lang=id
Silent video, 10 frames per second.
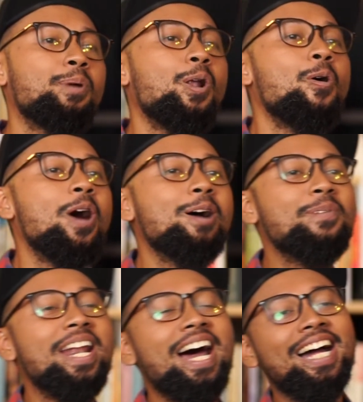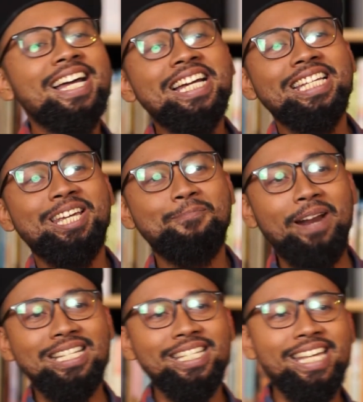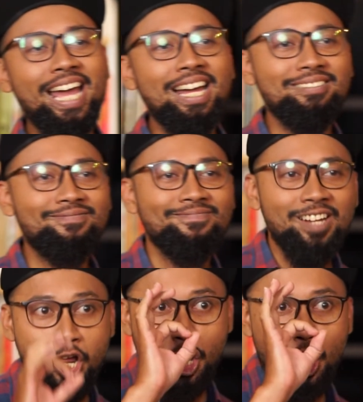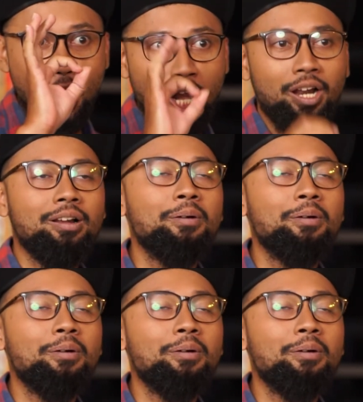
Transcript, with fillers: peluang menang capresnya nol,